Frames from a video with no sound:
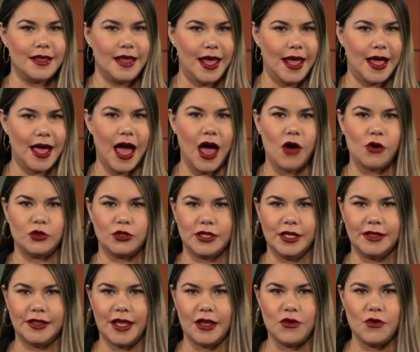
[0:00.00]
llega a
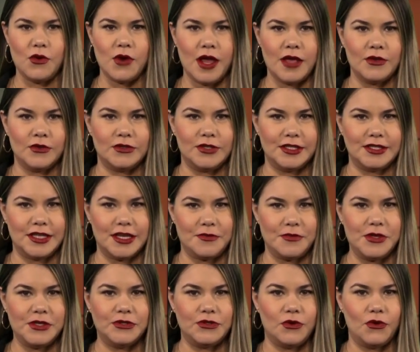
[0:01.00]
81 años de
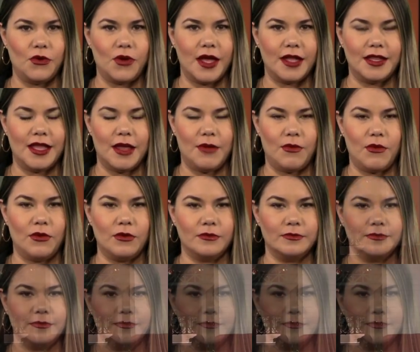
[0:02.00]
servicio educativo.